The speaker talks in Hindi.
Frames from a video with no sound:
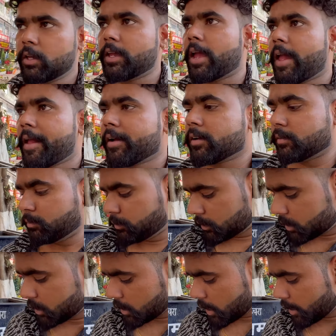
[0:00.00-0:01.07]
गई है
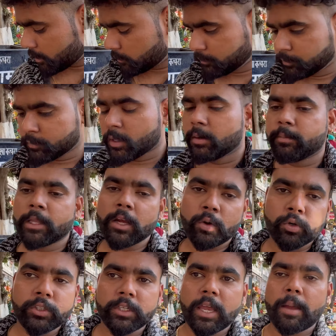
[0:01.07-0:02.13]
ठीक है मतलब
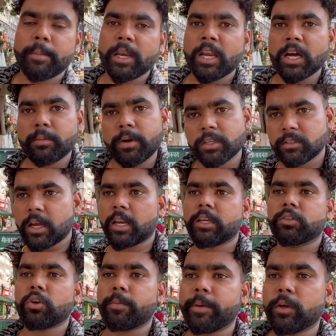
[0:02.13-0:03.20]
कुछ क्या मेरी लगभग सारी
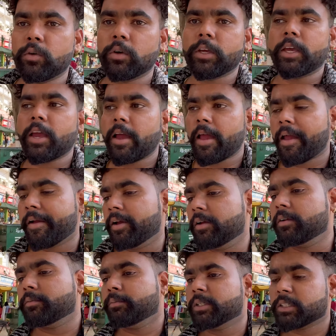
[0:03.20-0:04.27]
शॉपिंग हो गई है
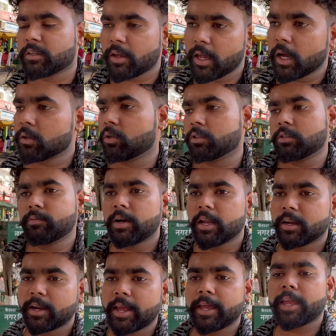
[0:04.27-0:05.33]
बस एक दो सामान
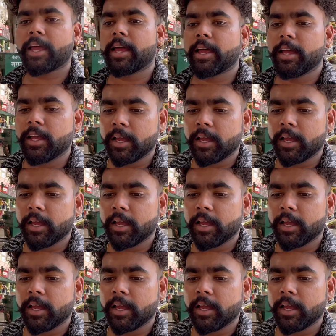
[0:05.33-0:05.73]
रह गया है